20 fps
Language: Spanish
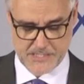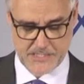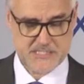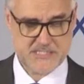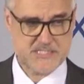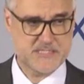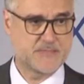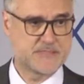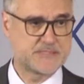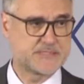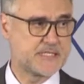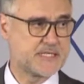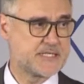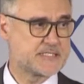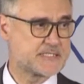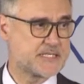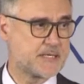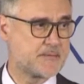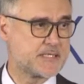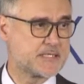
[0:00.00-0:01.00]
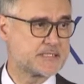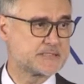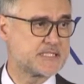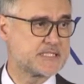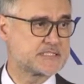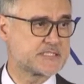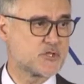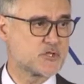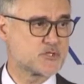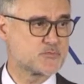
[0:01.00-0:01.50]
se mantiene estable
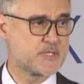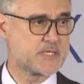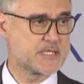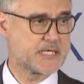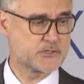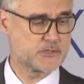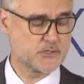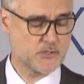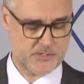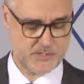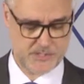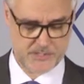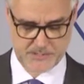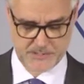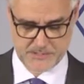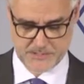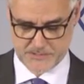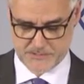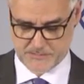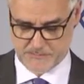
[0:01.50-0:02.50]
desde 2014.